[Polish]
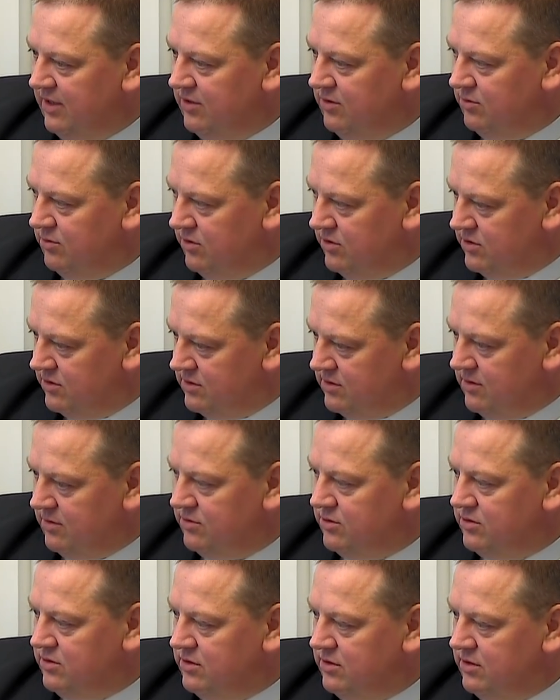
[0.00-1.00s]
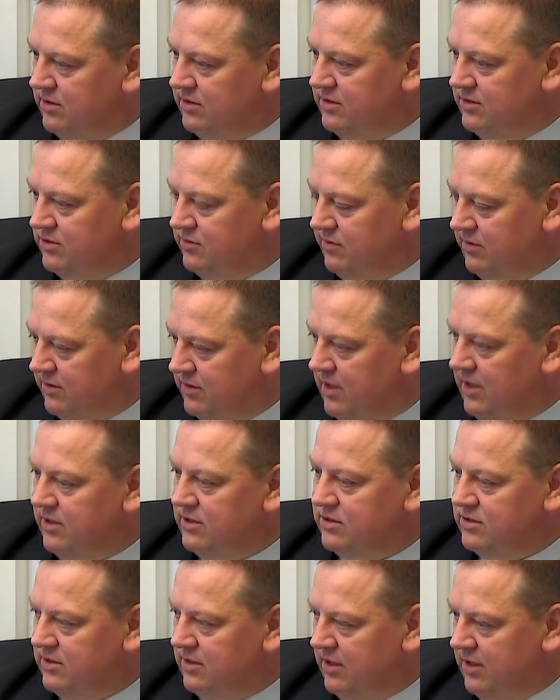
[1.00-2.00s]
uroczystości
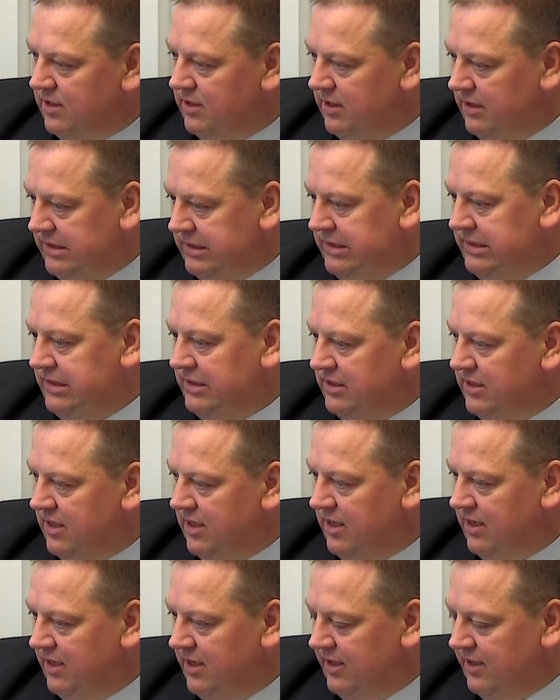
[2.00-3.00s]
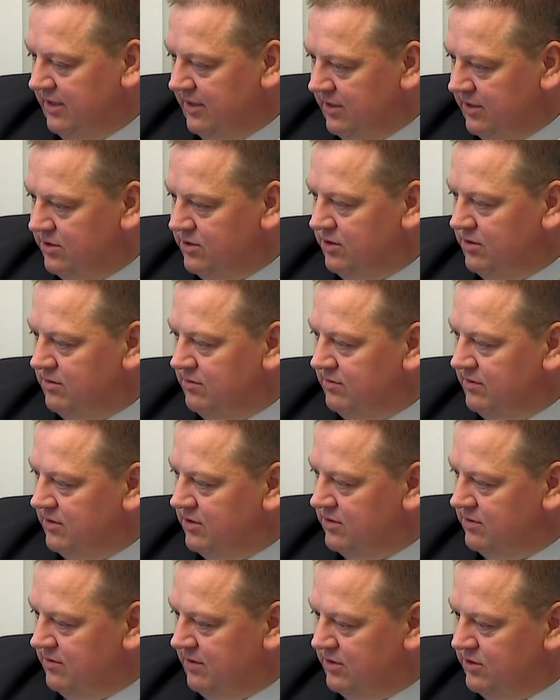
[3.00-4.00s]
świąteczne, religijne, gdzie
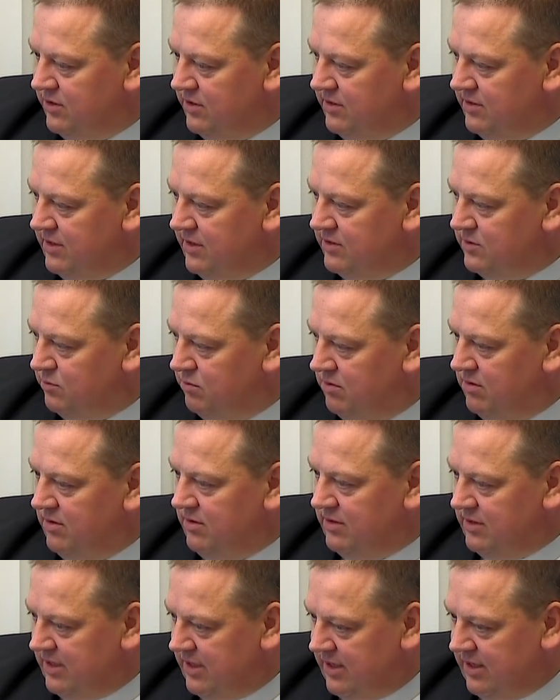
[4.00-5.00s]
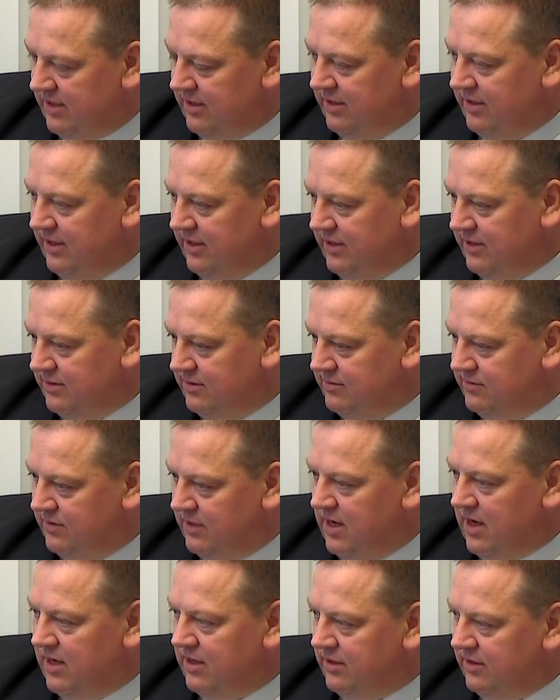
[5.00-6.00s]
również właśnie ta wspólnota
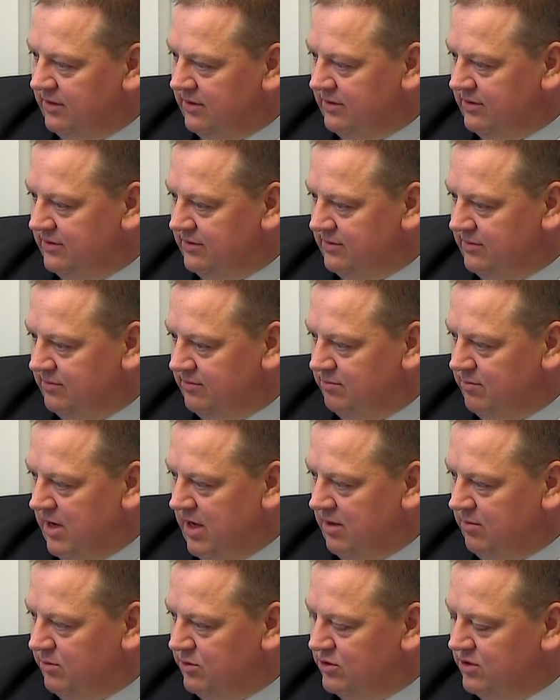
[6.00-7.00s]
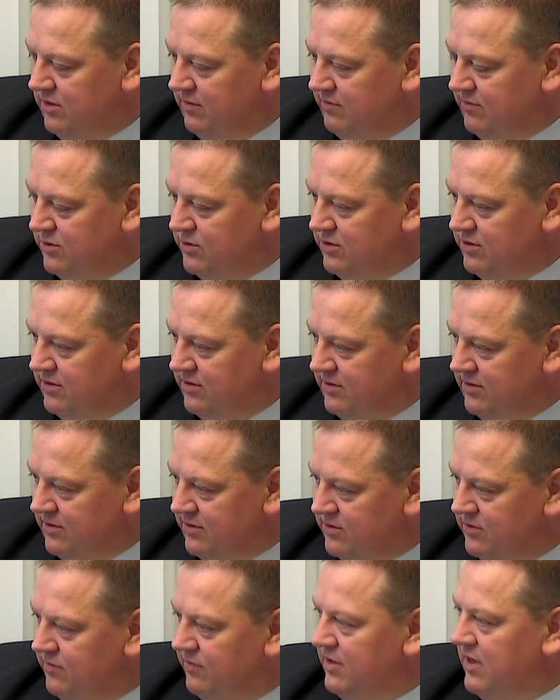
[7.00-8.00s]
wiary ma możliwość
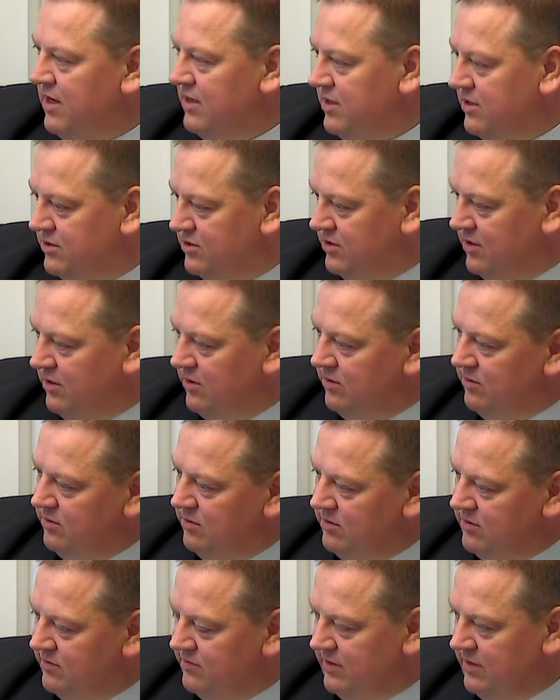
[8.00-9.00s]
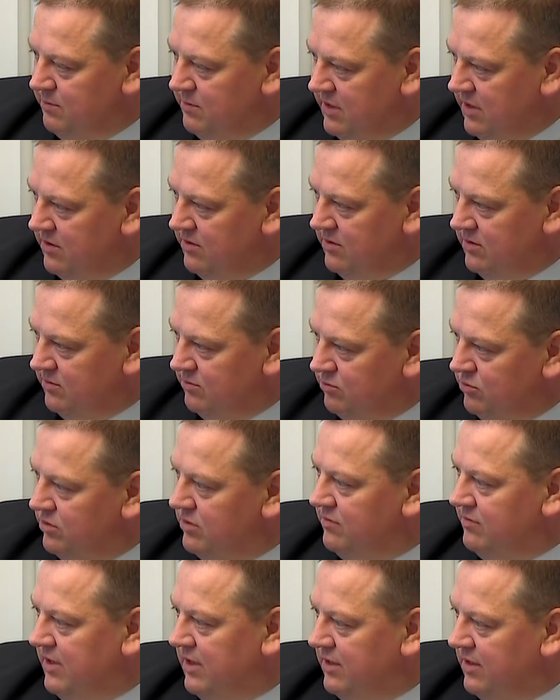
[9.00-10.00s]
rozwijania się i, i wzajemnego
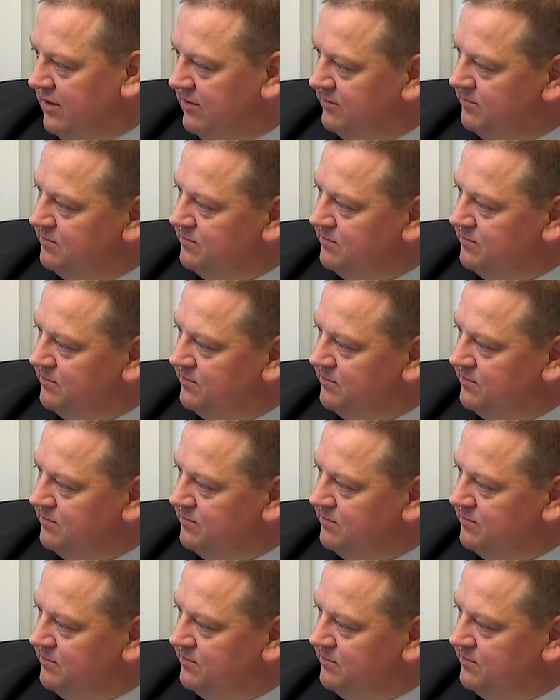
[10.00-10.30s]
budowania.